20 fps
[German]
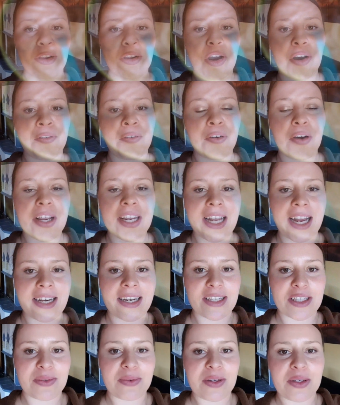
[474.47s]
Ich hoffe, euch hat
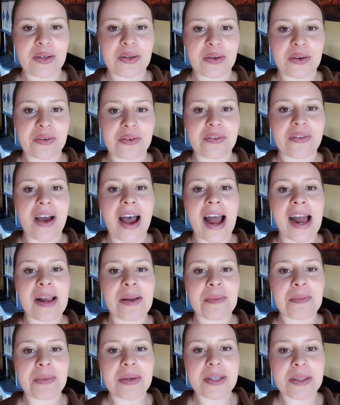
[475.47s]
das Video
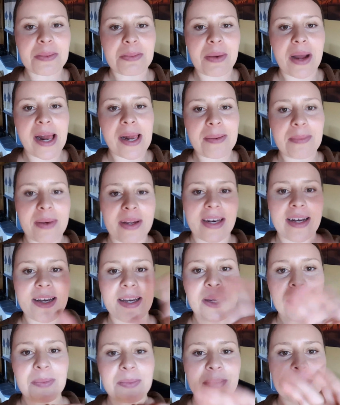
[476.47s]
gefallen. Bis bald, meine
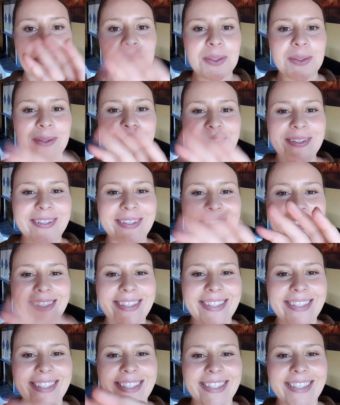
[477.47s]
Lieben.
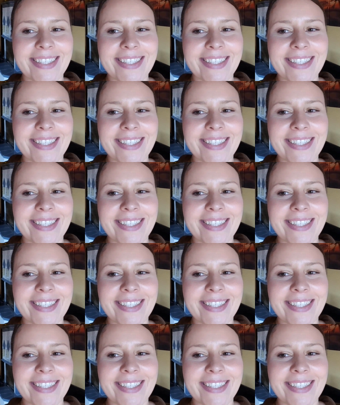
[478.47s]
Tschüss.